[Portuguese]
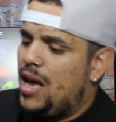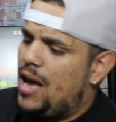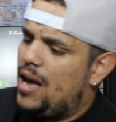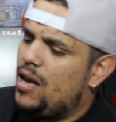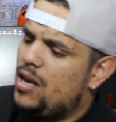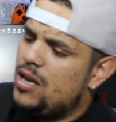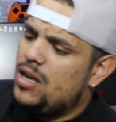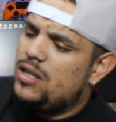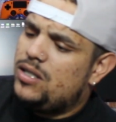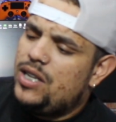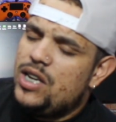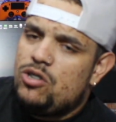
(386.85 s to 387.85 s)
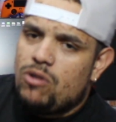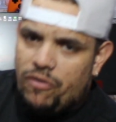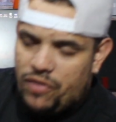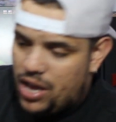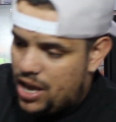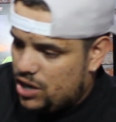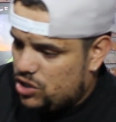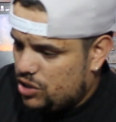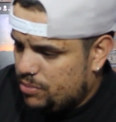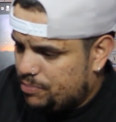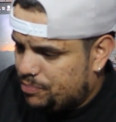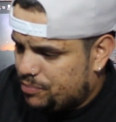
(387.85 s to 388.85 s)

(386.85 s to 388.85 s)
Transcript: é Street of Rage,